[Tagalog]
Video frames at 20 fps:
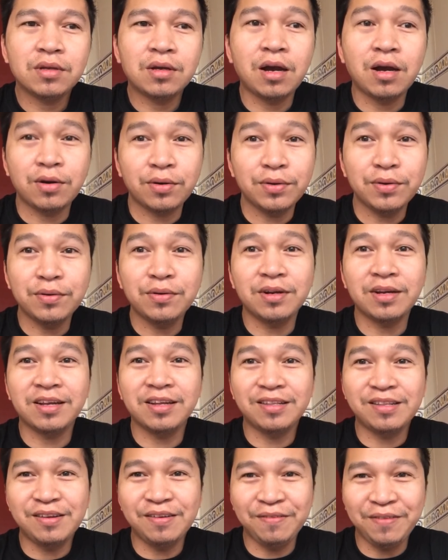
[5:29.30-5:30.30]
ako yung
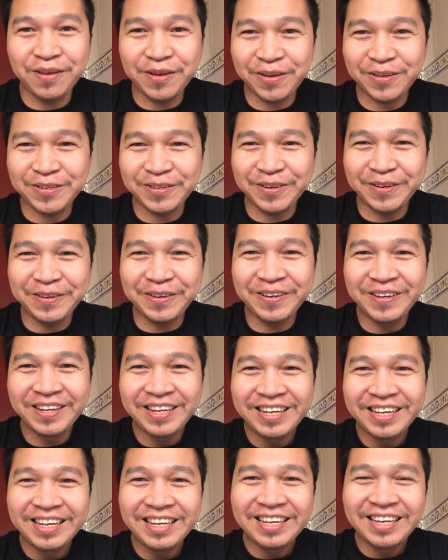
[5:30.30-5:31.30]
nag-interview. So,
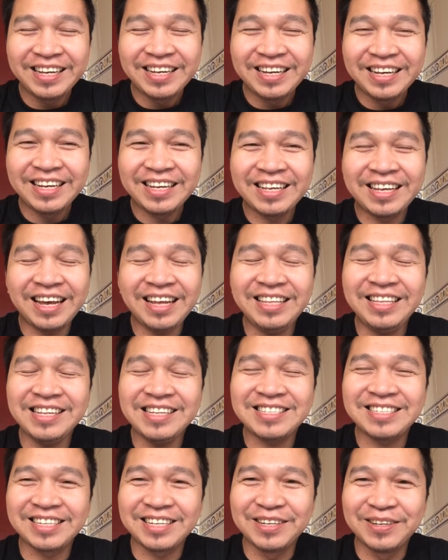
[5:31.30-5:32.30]
God
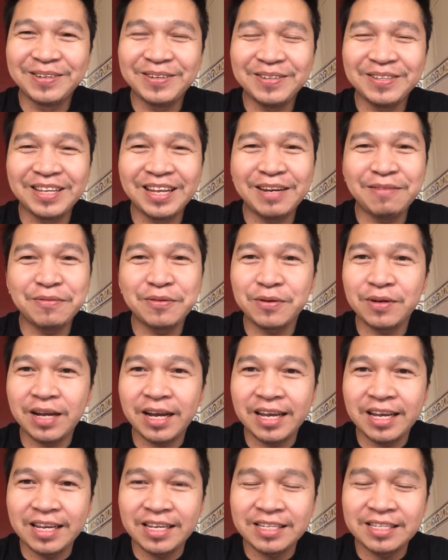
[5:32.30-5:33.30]
is good. Alam nyo
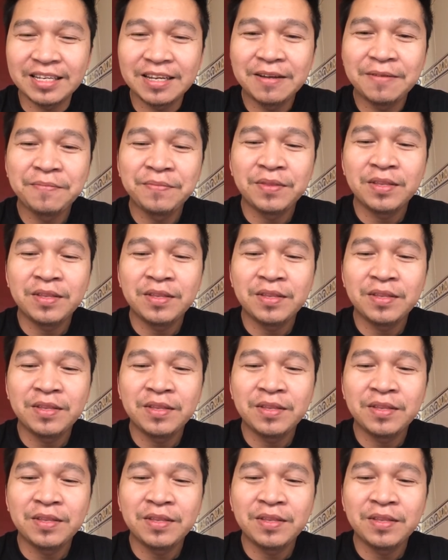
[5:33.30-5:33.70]
guys,